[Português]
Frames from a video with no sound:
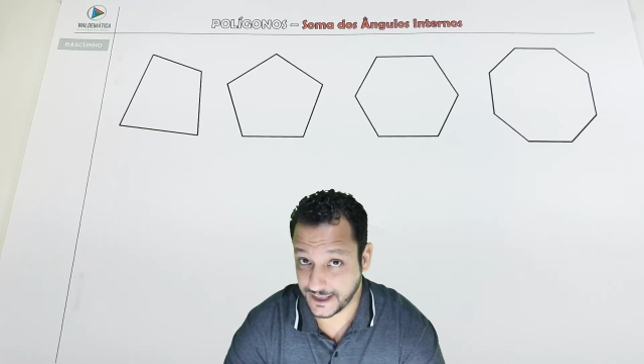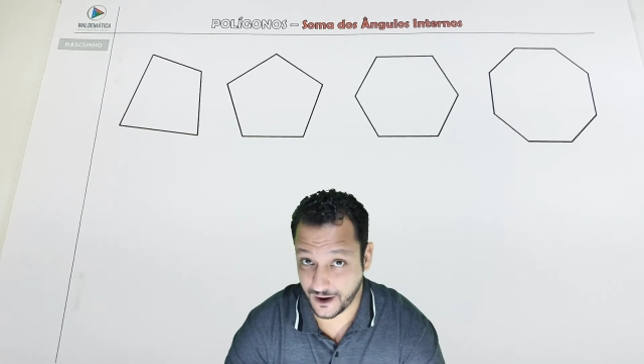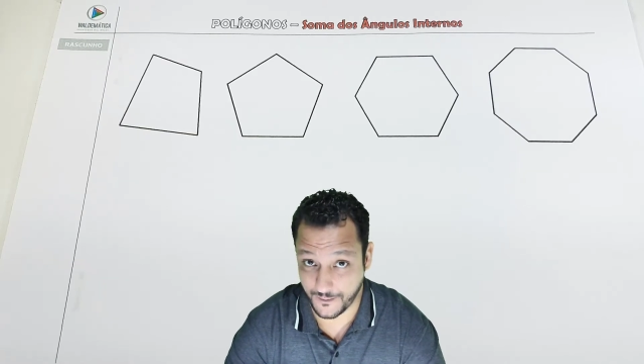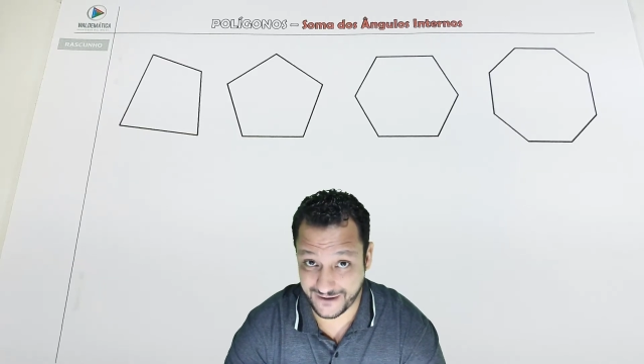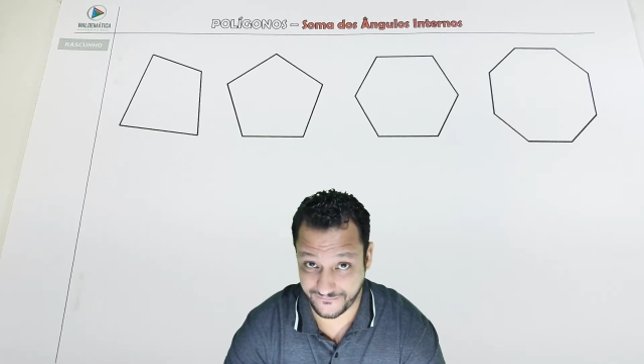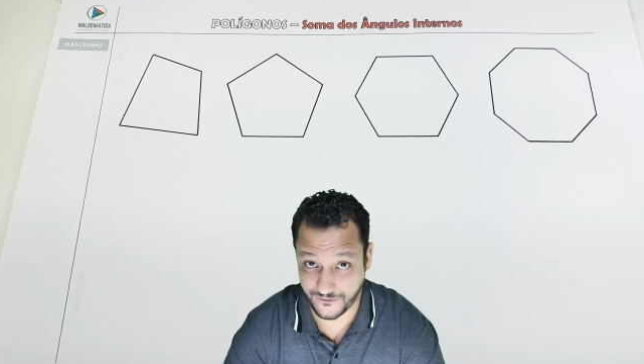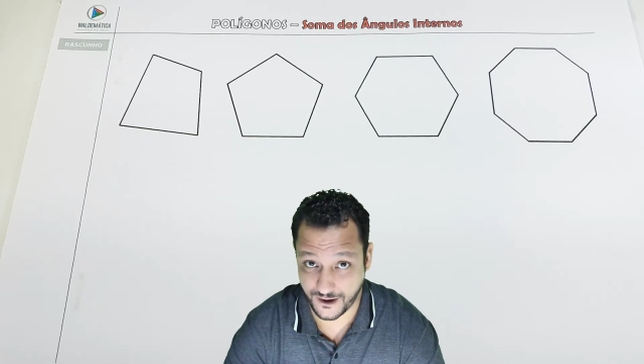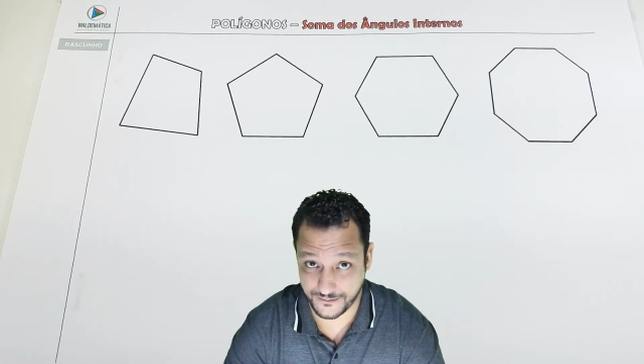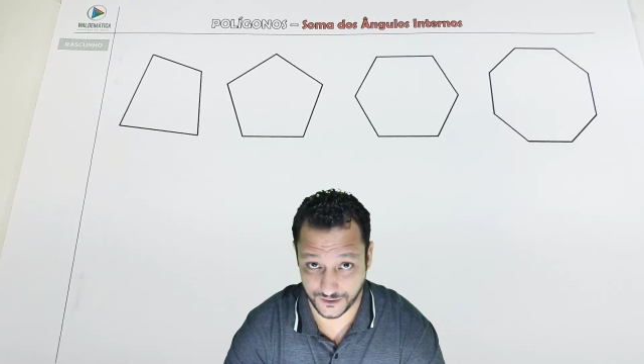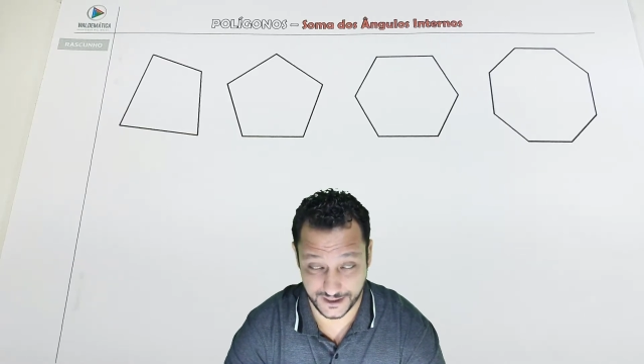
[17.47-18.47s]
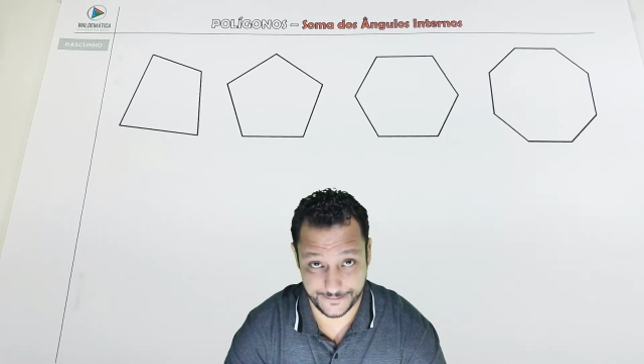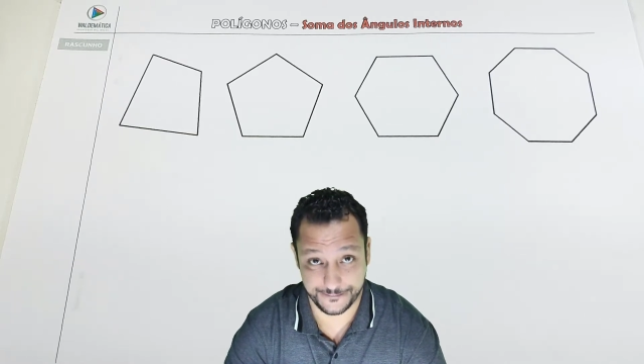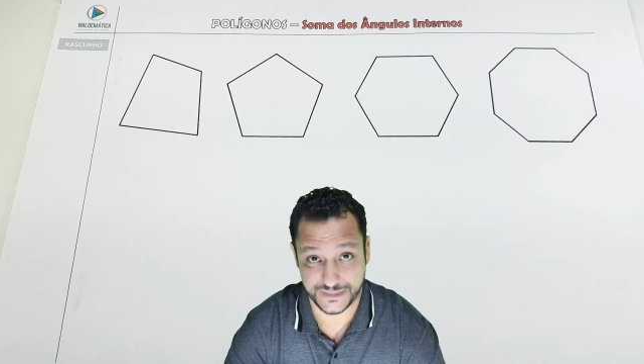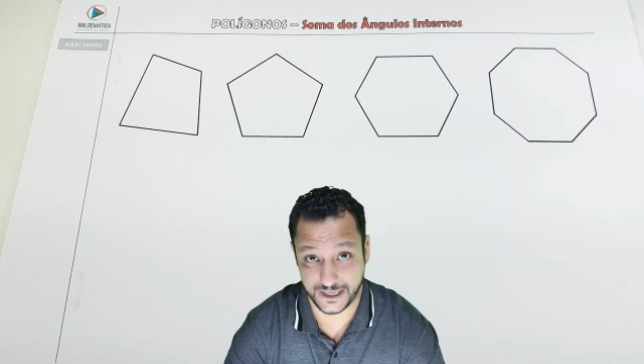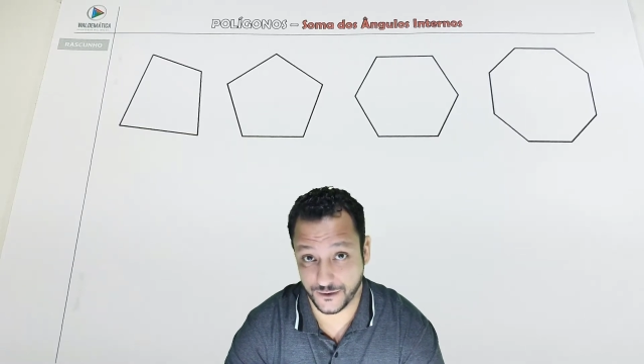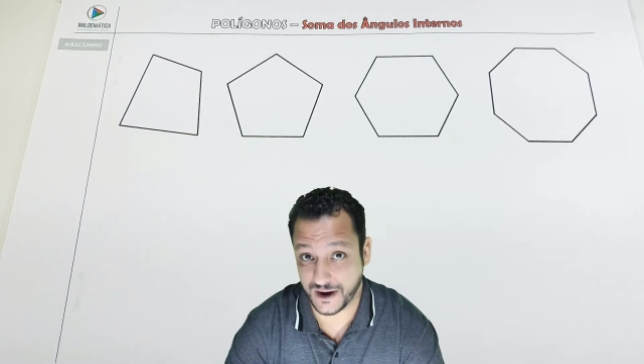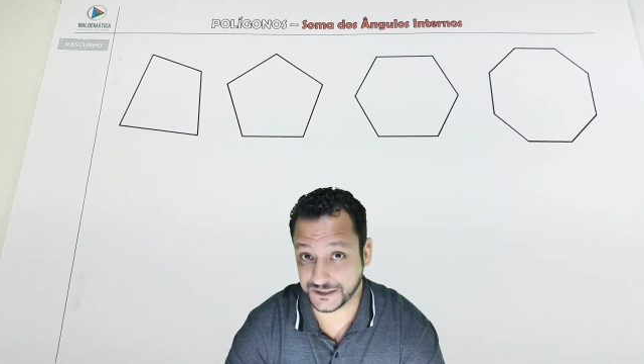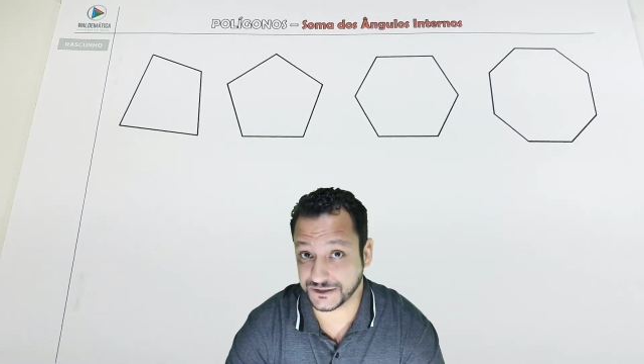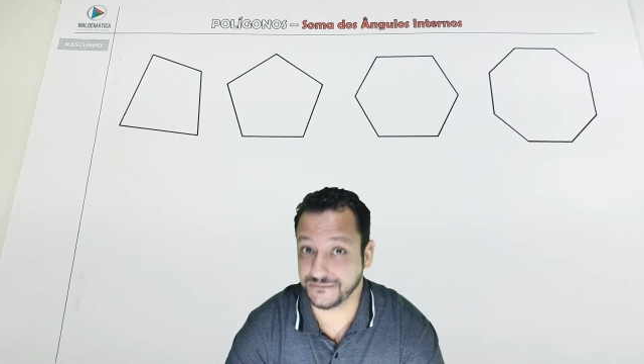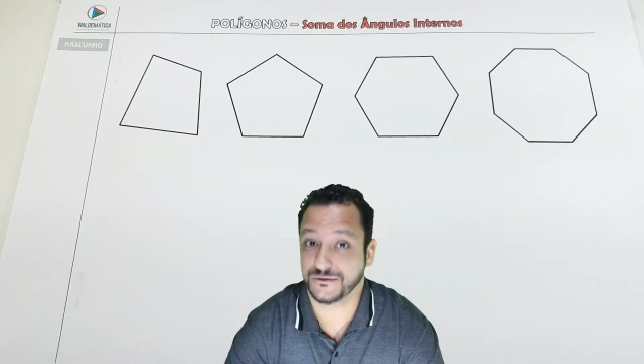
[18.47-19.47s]
É uma fórmula. Eu
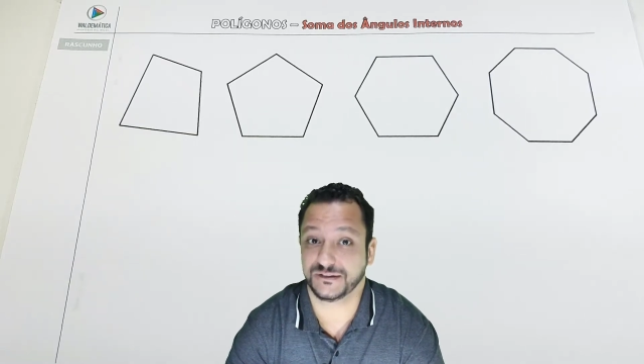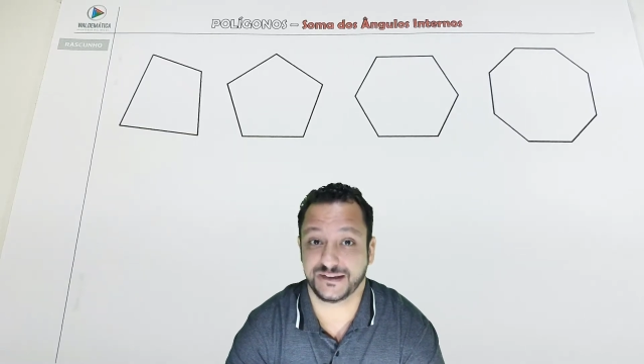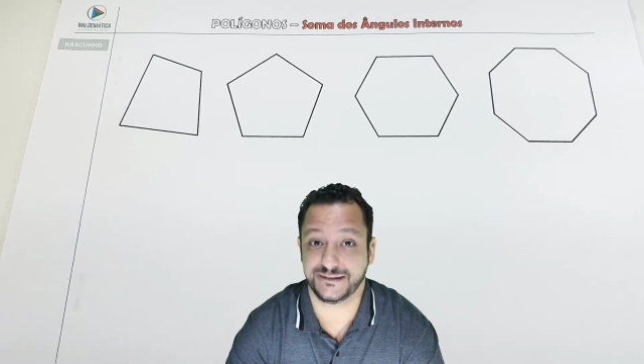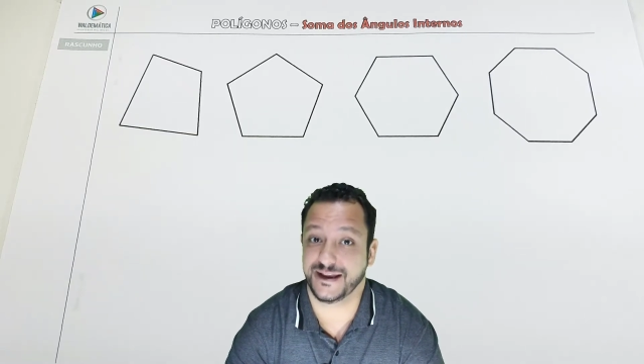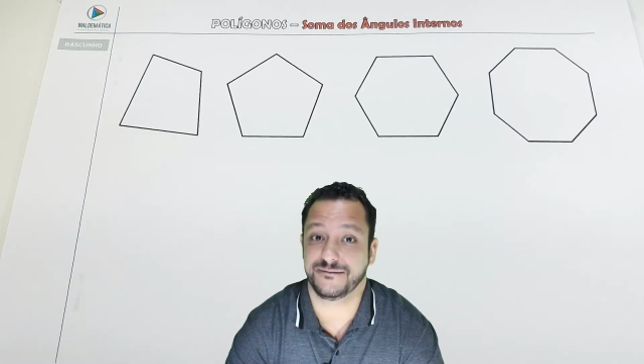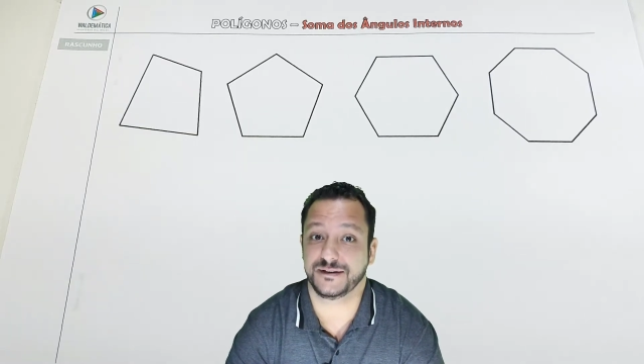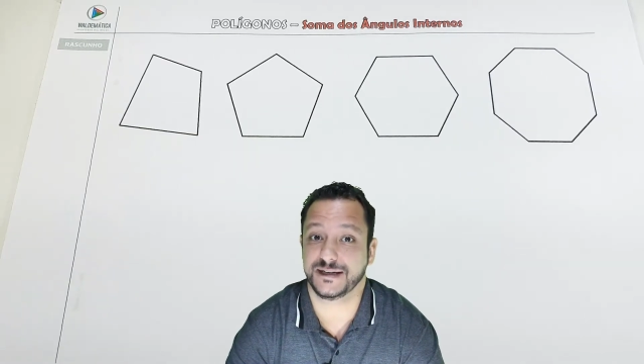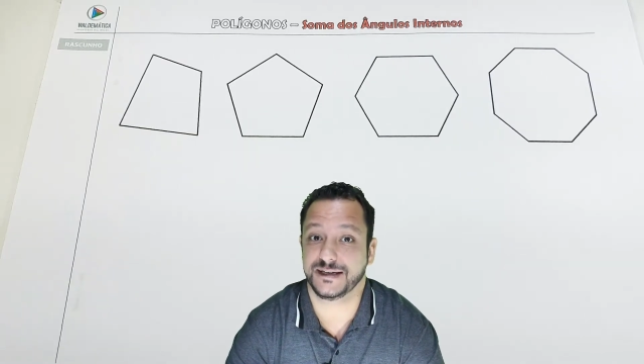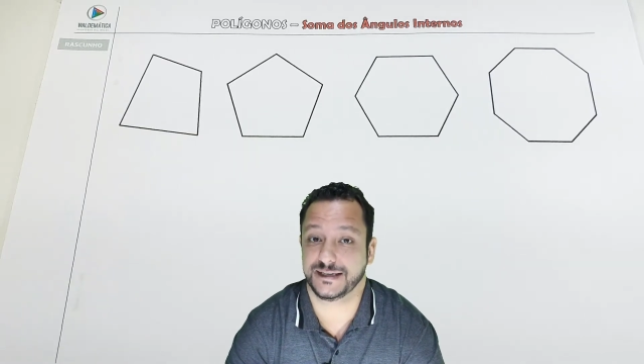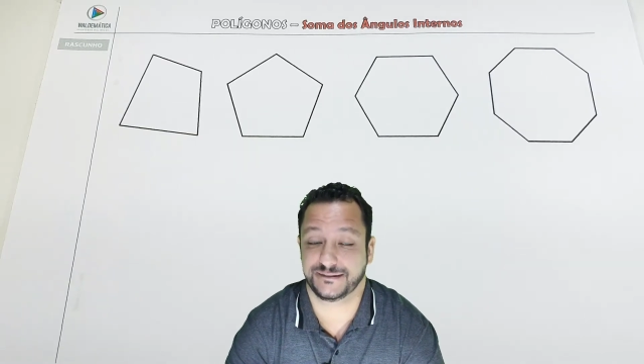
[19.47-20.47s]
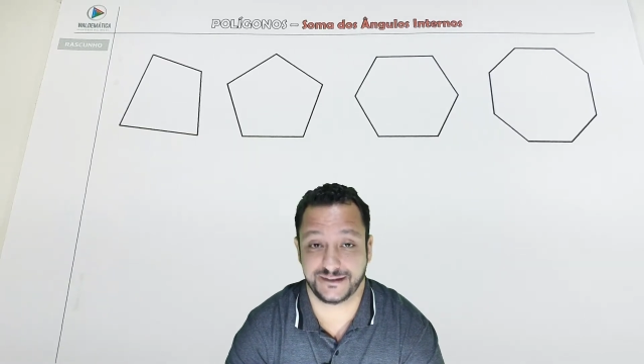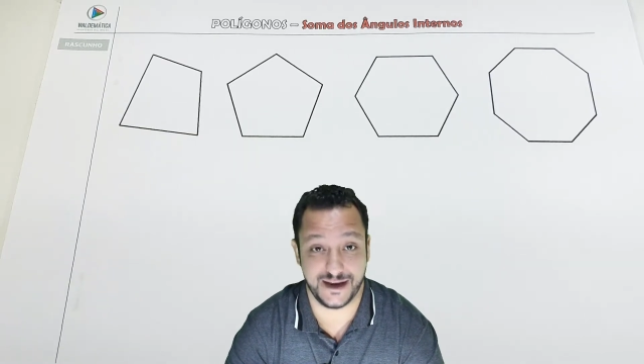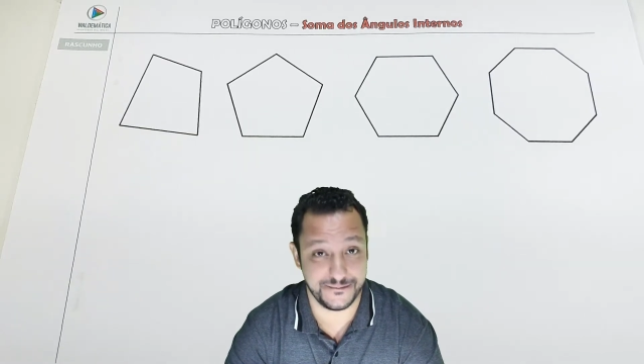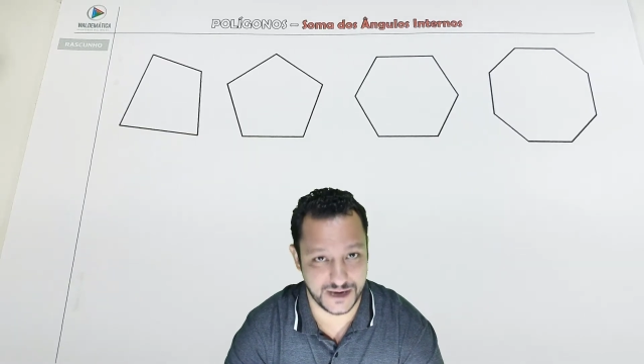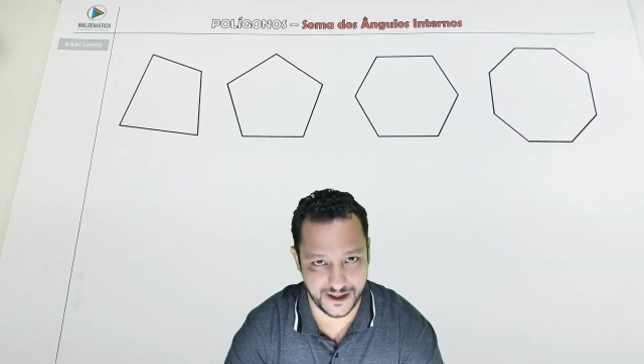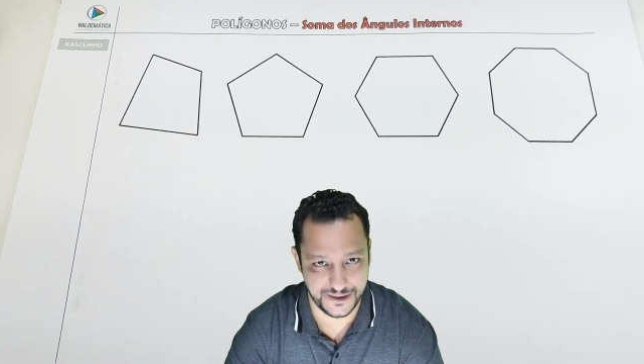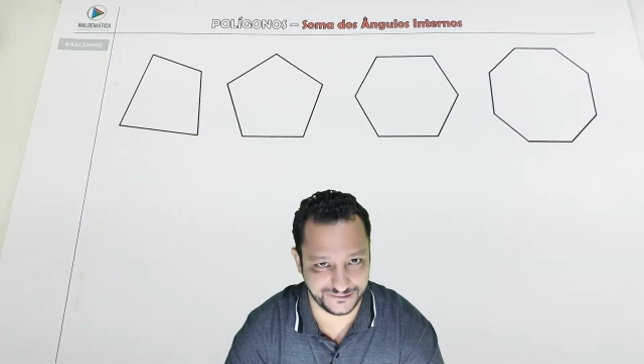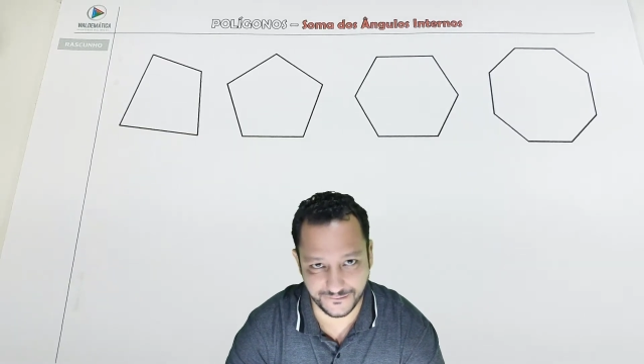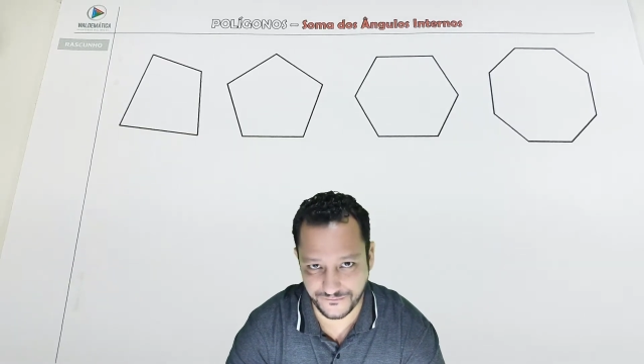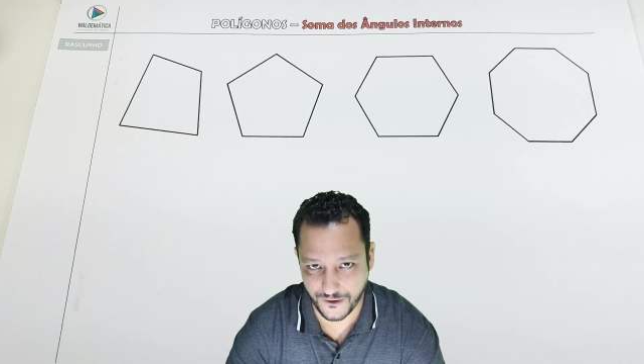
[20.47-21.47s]
acho que você deve se lembrar
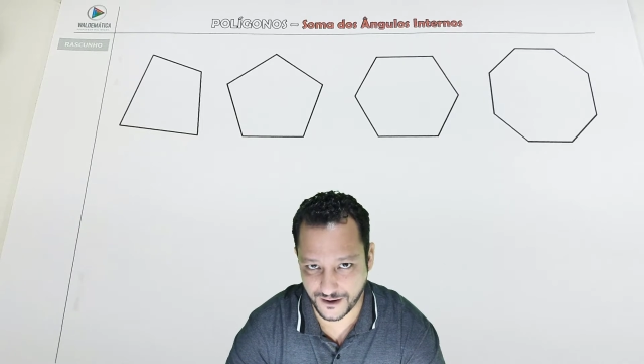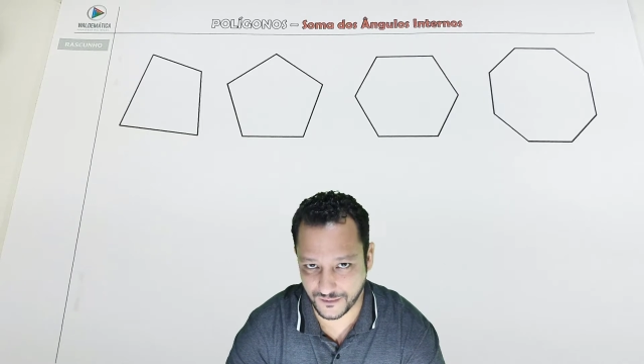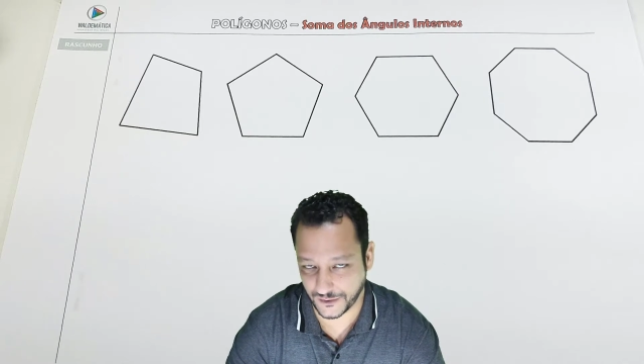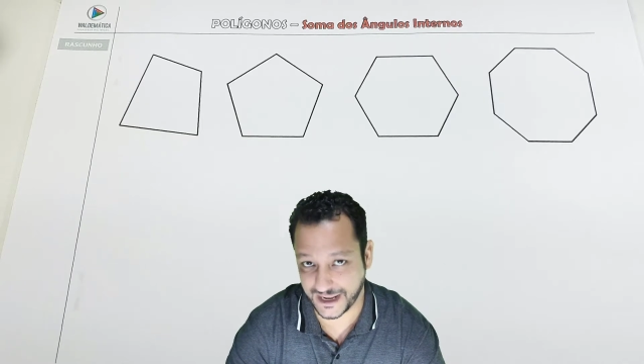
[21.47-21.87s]
dessa fórmula.